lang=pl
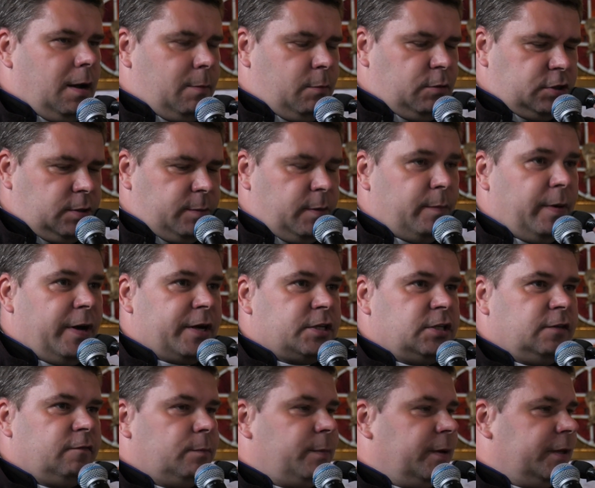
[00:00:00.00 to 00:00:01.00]
A może by
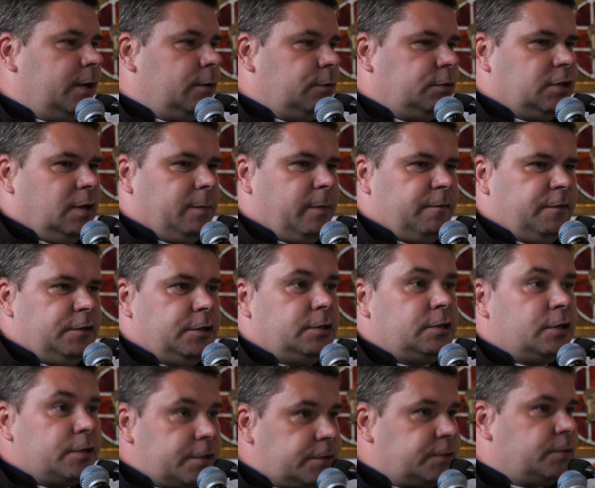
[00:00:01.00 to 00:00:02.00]
bardziej wypadało dzisiaj
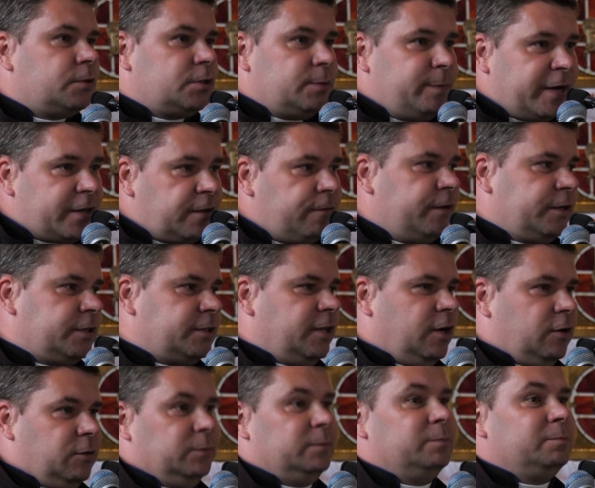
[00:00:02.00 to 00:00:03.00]
powiedzieć, Chrystus
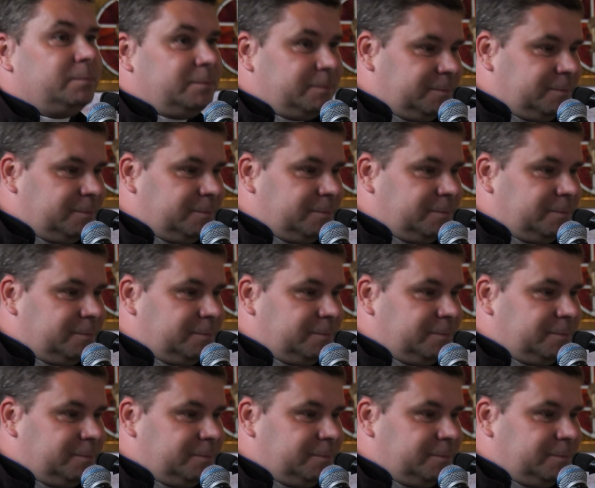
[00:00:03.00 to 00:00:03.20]
zmartwychwstał.